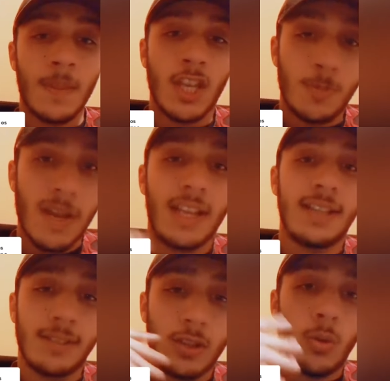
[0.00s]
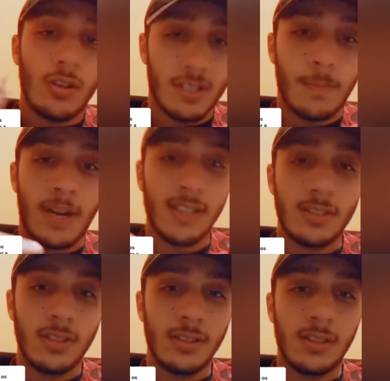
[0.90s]
Espero que entendam a nossa parte
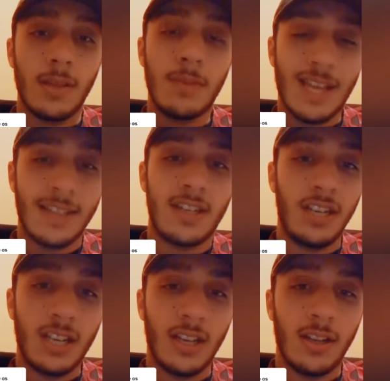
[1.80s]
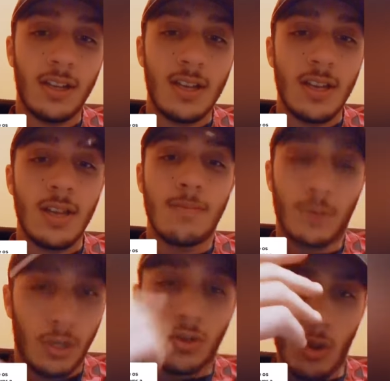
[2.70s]
da minha etnia.
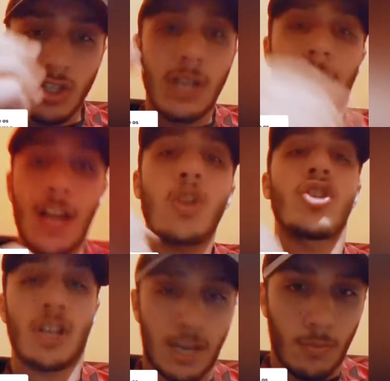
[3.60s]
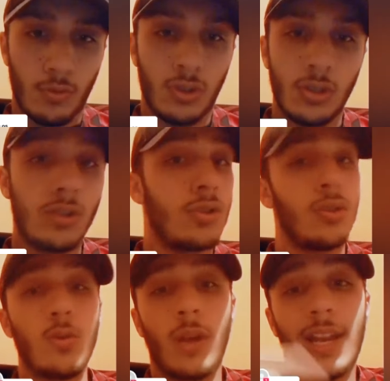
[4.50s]
Porque nós, trabalhar, nós queremos.
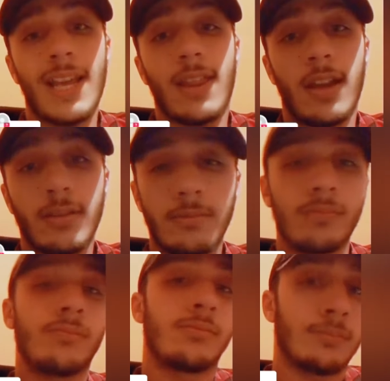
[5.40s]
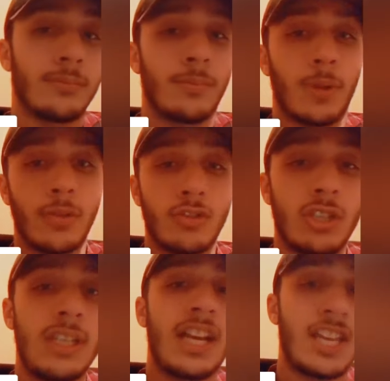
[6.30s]
Não querem é dar. Prontos,
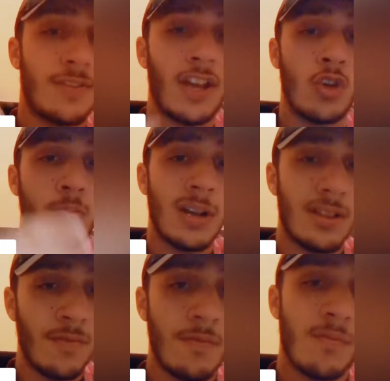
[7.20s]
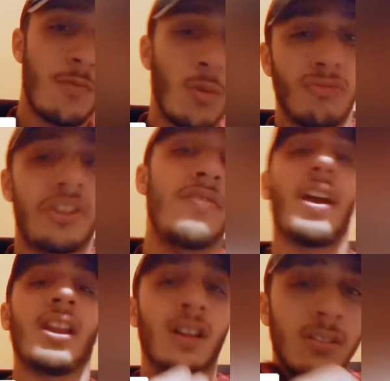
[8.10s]
e aqui vai uma. Pronto,
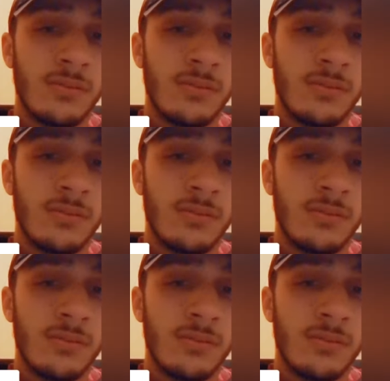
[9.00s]
Trivela.